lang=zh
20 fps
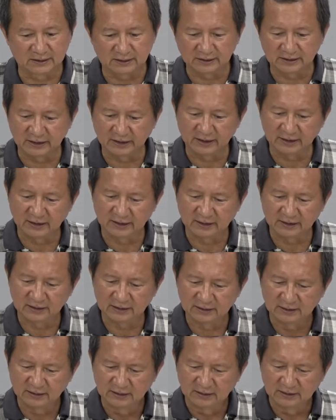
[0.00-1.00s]
这些
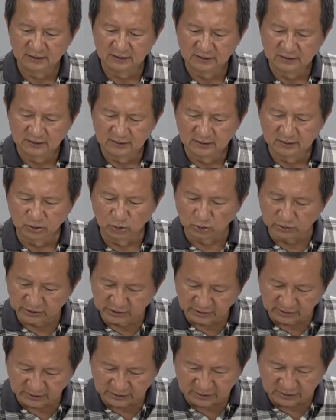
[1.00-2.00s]
螺
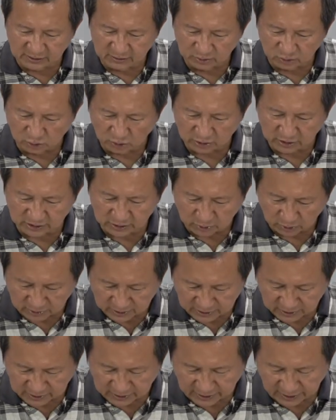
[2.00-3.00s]
丝、螺丝、螺
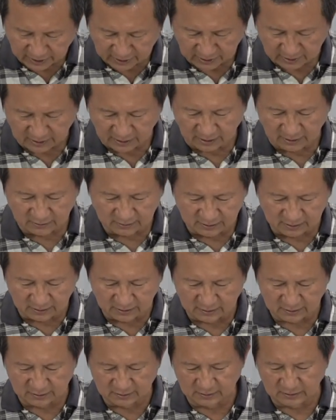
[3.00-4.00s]
丝钉，然后
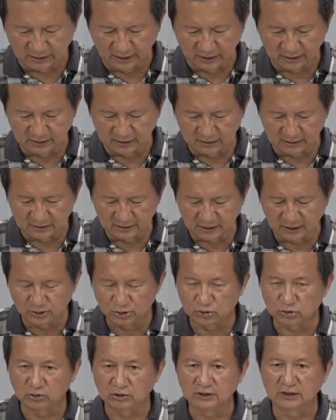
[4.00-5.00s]
呢，两个伸
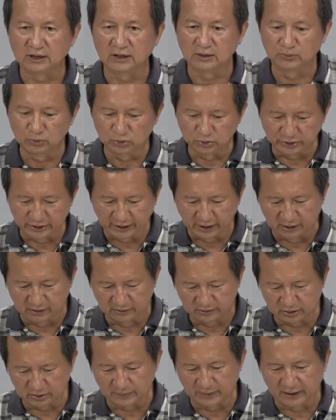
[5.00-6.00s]
缩的木条
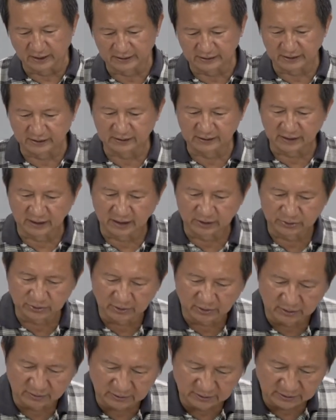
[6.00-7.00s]
就把它结合起来就
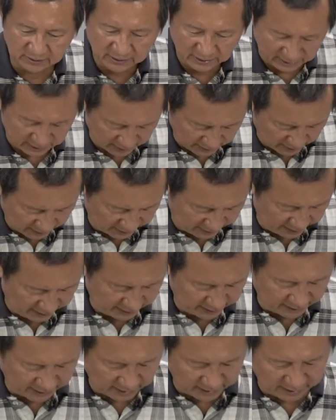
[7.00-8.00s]
好了。第
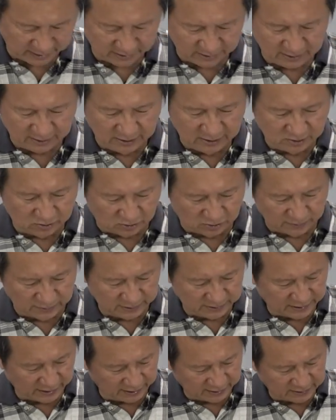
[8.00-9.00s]
一个，我
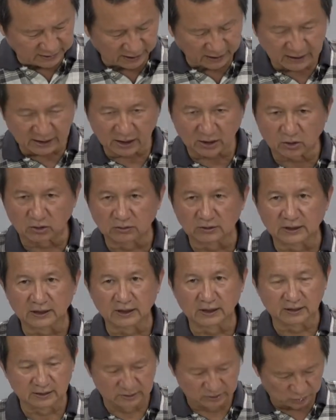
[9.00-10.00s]
们在三个孔
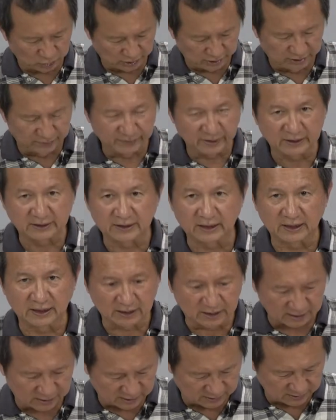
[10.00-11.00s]
的最里面这一
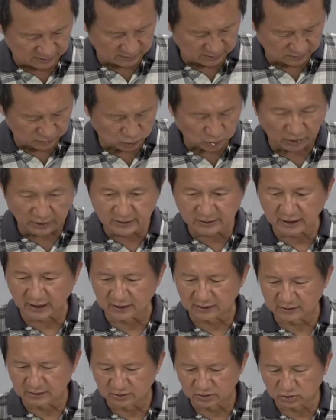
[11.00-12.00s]
个穿
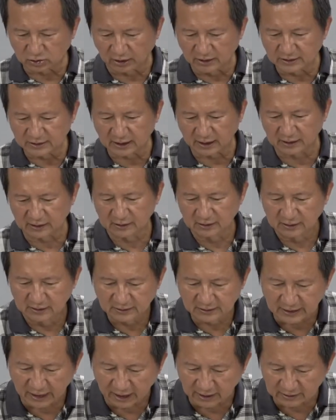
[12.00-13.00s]
上穿上
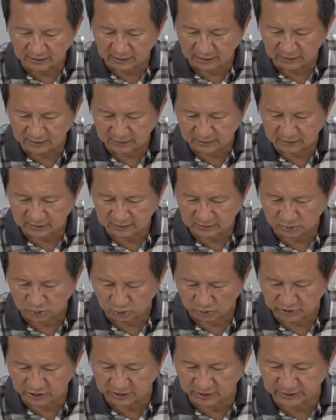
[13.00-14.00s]
长的
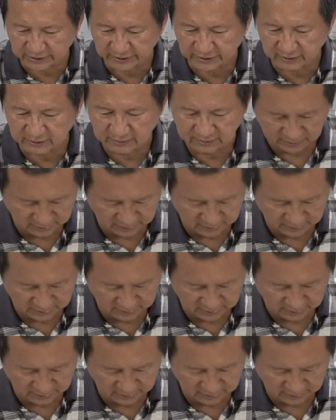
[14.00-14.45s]
螺丝钉，